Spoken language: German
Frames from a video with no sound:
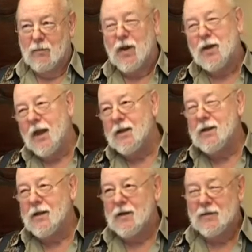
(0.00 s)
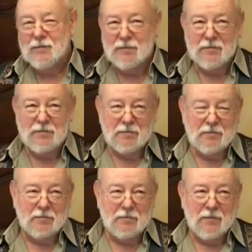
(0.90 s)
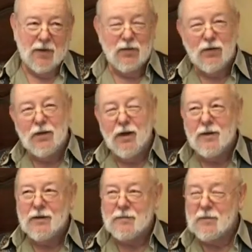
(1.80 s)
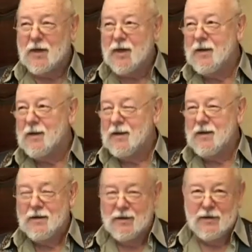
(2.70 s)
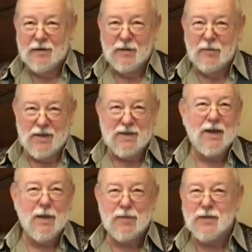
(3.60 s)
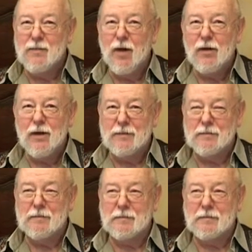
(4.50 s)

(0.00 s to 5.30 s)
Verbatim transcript: Man könnte, äh, ja, na, man könnte äh, ein bisschen etwas machen.